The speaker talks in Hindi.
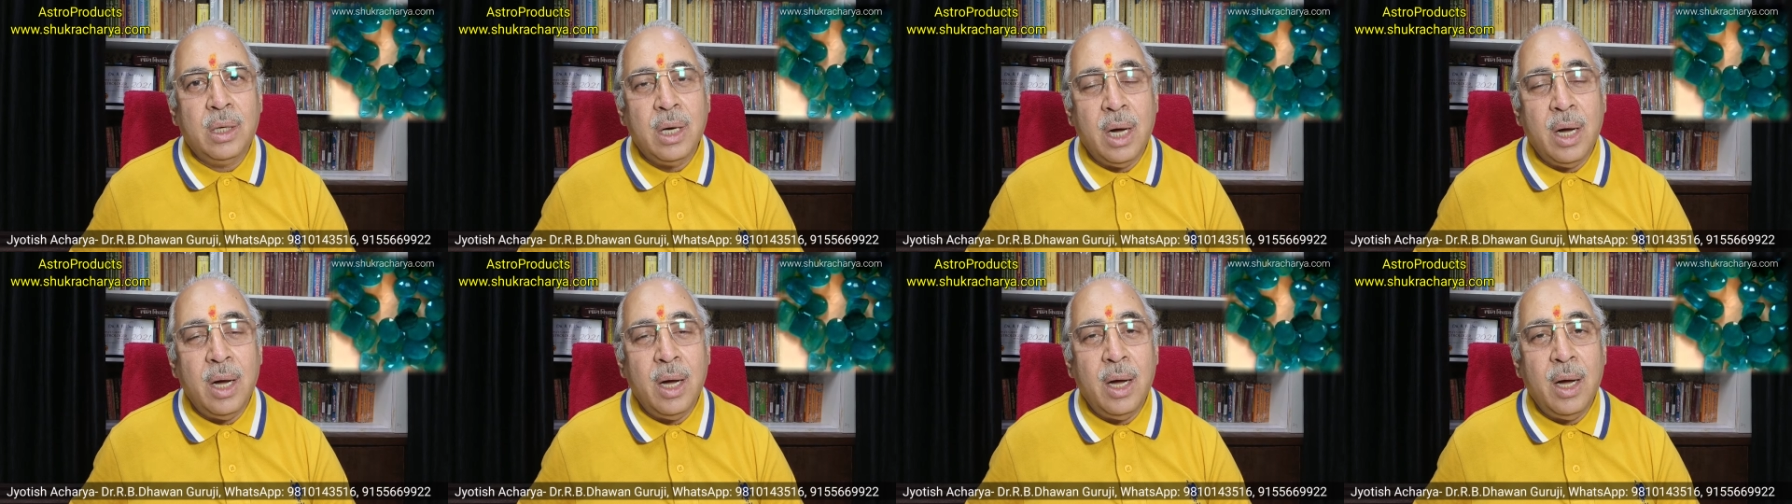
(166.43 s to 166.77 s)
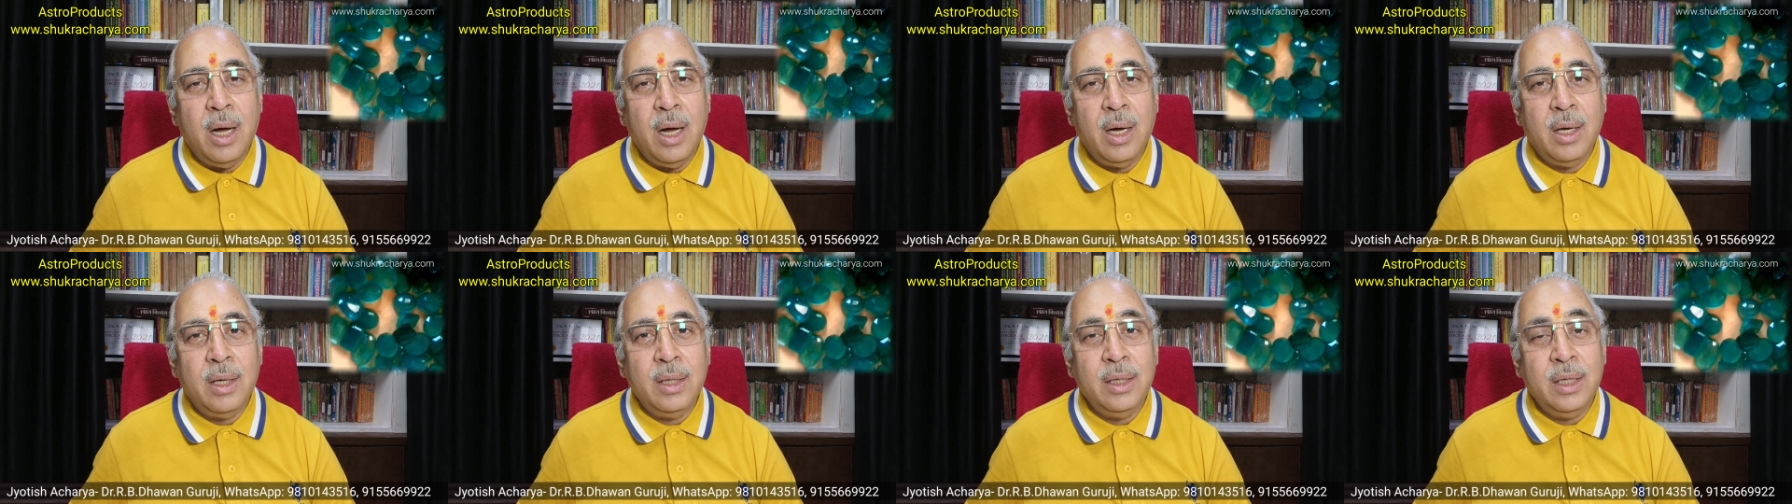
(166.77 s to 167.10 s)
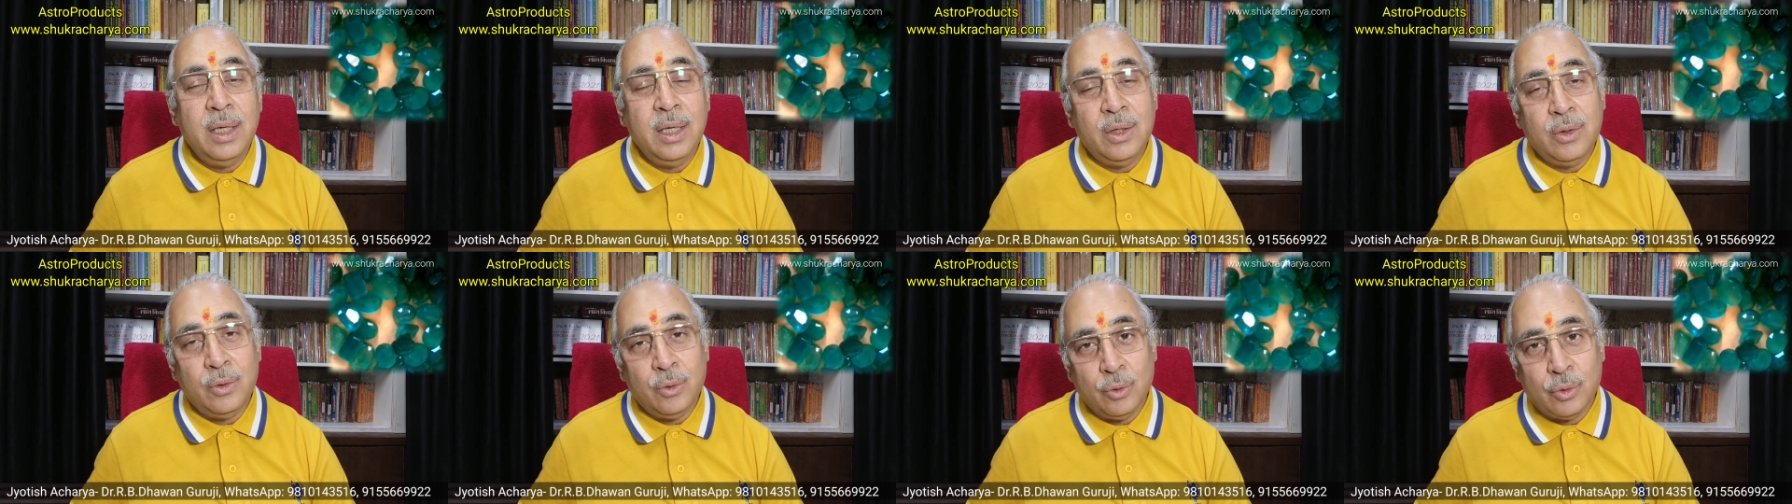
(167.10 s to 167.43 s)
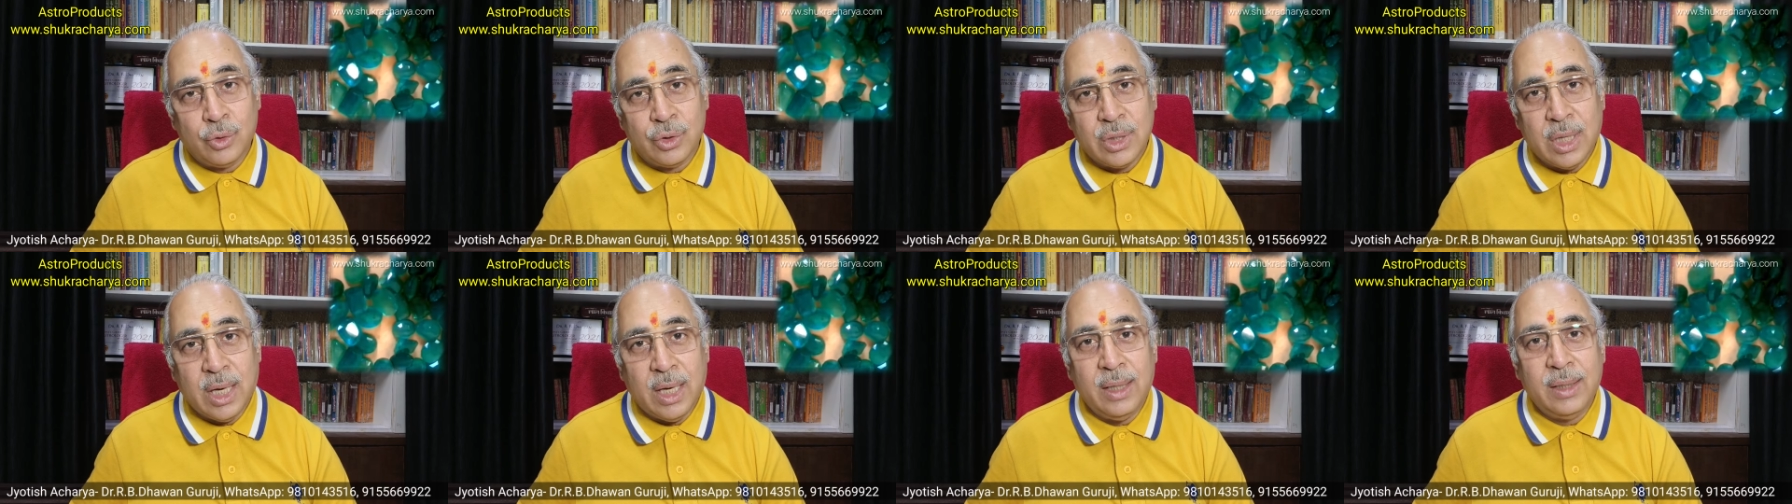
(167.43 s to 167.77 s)
कहाँ ये
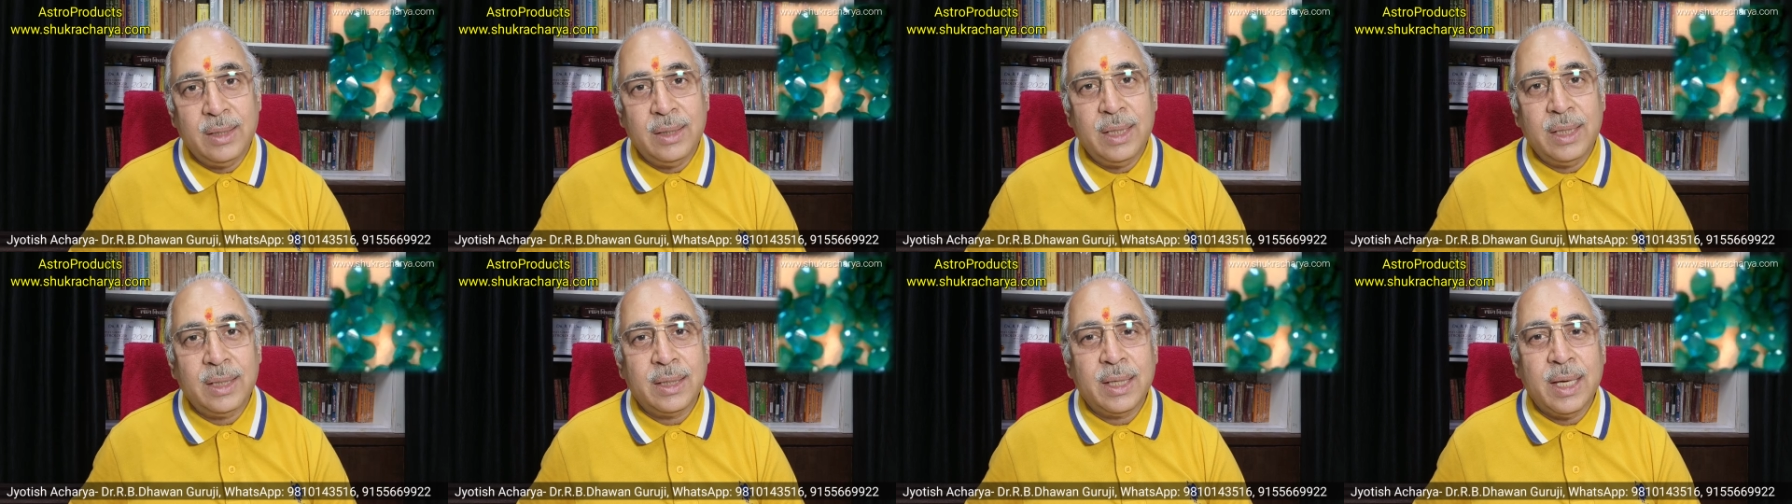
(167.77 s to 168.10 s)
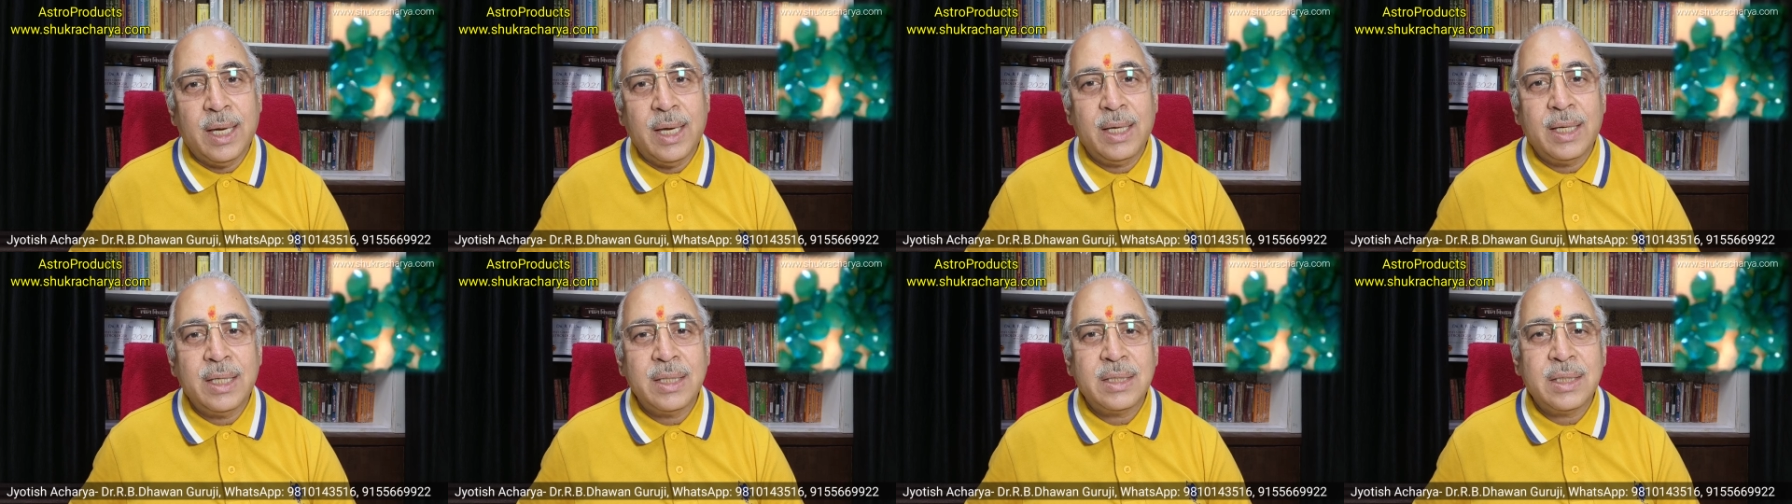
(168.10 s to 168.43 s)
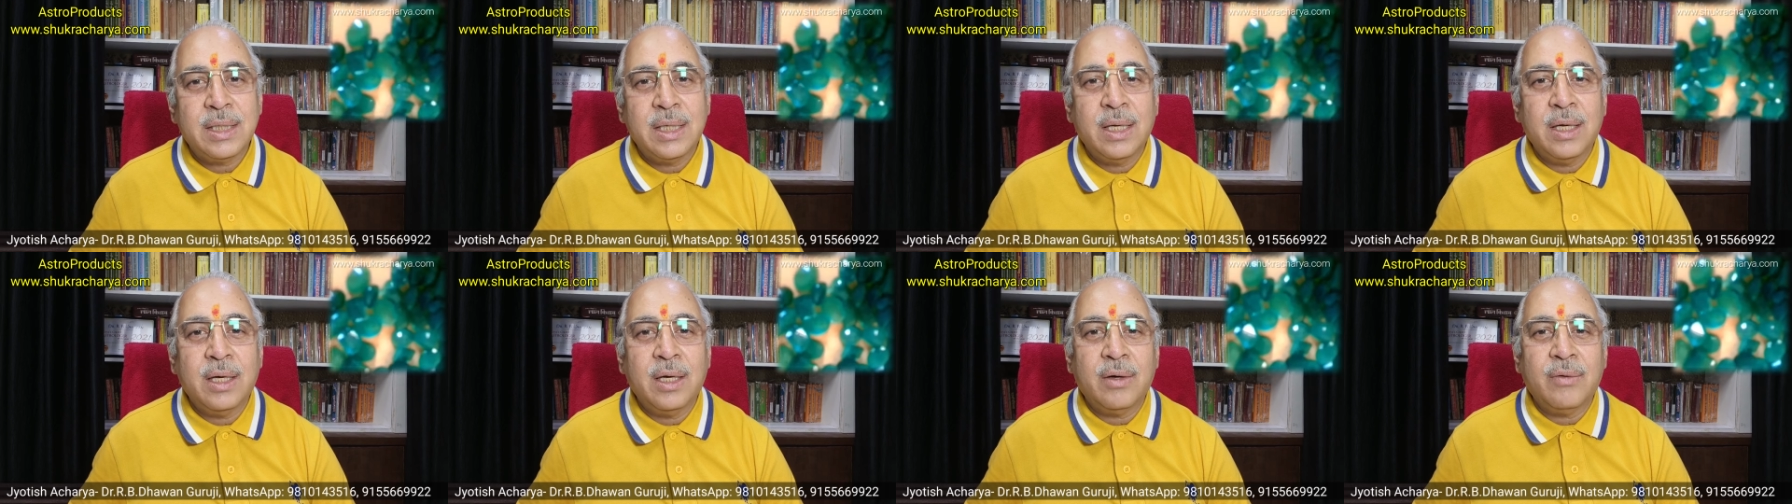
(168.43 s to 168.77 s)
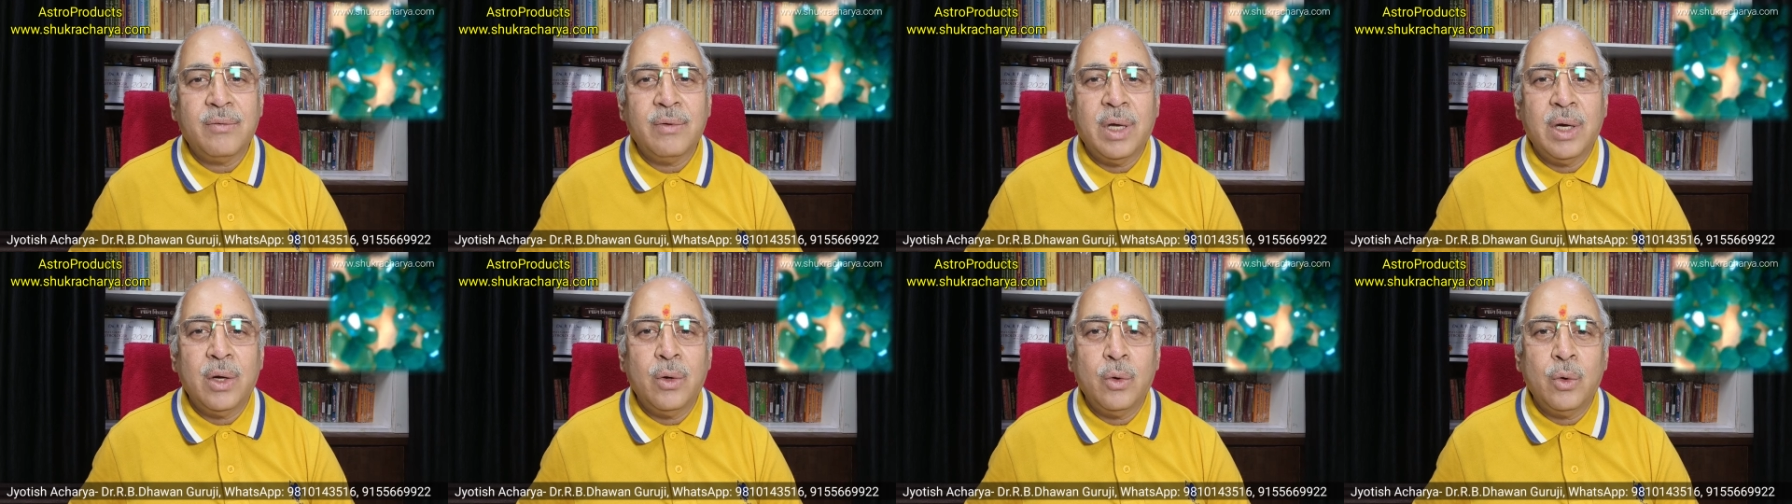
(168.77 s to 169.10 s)
नुकसान देता है किस लगन
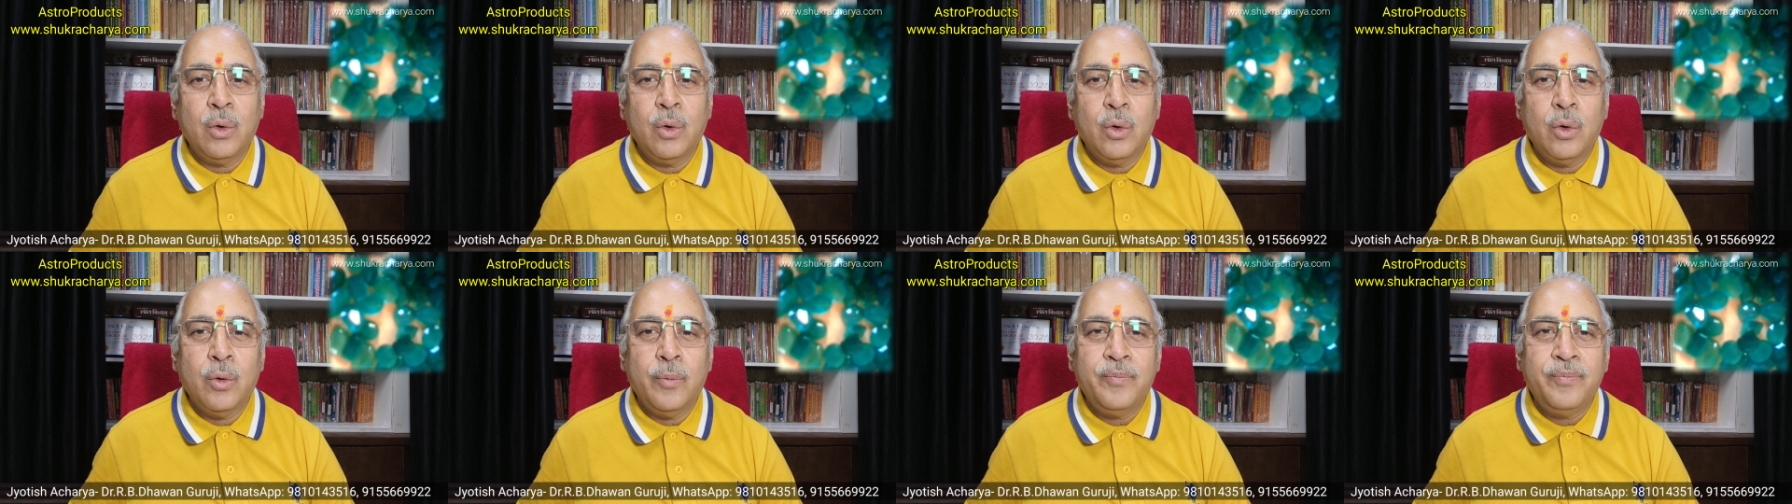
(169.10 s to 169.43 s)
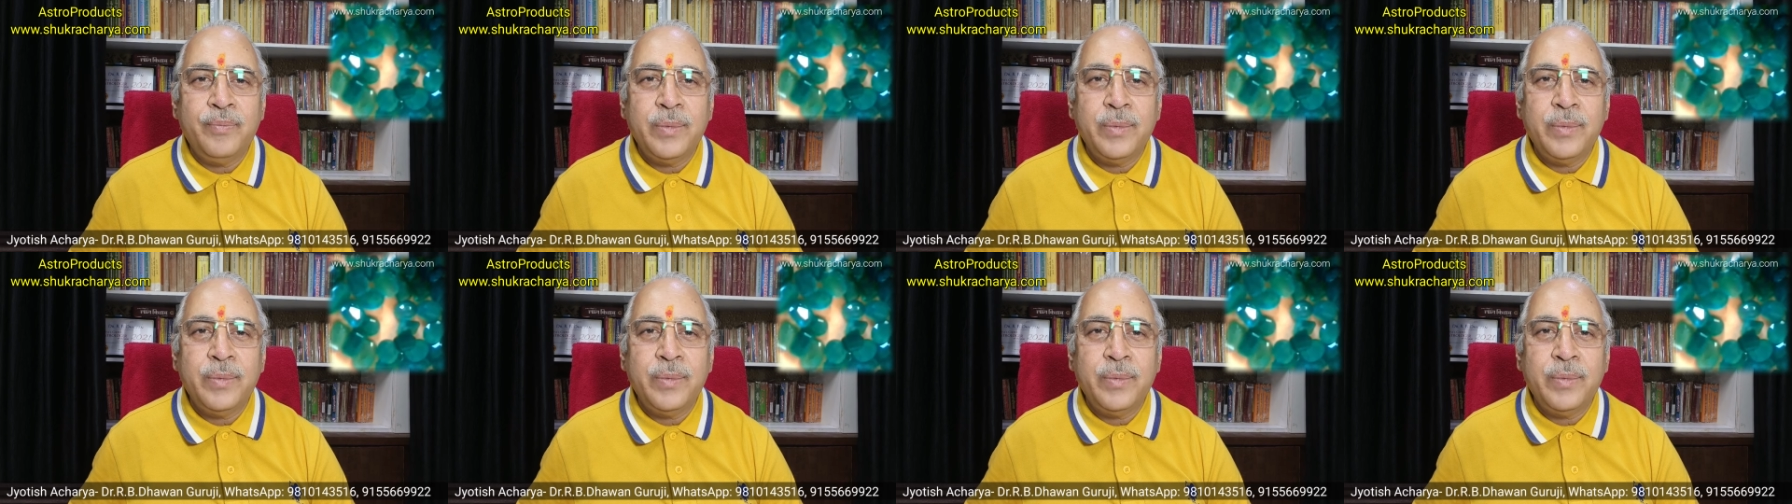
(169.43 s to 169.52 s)
वालों को